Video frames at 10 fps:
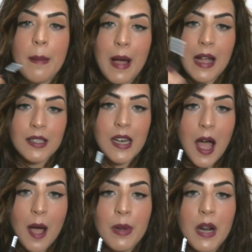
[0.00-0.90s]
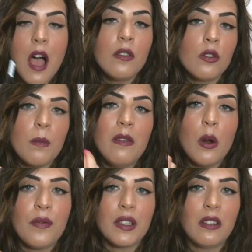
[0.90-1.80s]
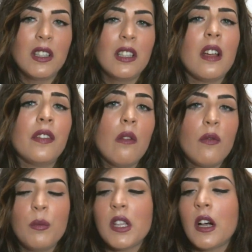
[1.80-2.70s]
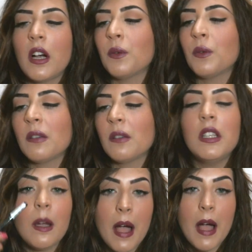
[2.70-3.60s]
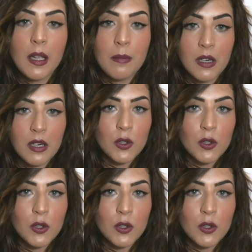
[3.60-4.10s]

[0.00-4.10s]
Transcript: base labbra, ormai ve l'ho fatto vedere fino a vomitare questa matita, ma anche per le